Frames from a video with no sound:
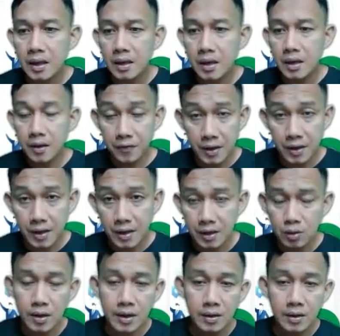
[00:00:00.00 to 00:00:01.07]
refer,
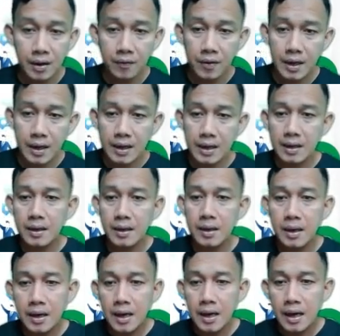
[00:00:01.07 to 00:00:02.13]
ito nga yung referral,
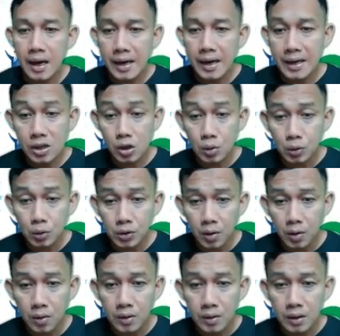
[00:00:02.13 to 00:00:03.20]
Ayat
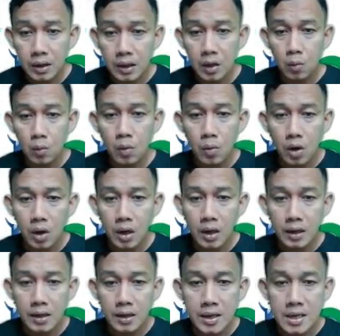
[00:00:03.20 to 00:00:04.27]
Studio, Kiwi
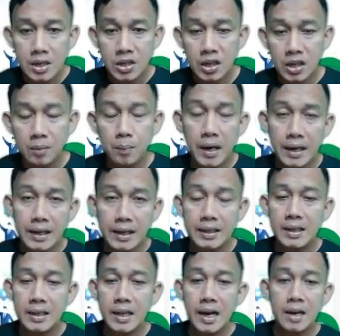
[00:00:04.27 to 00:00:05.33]
Wall, CPA
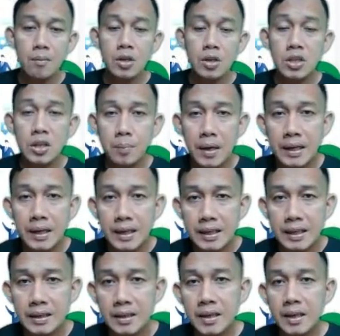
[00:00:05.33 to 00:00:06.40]
lead. Alam mo yung CPA
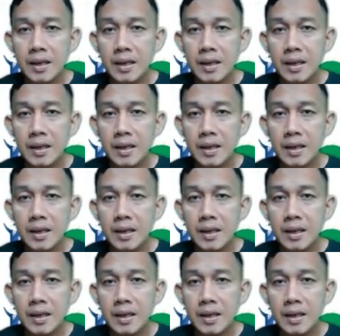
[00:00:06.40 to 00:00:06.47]
lead?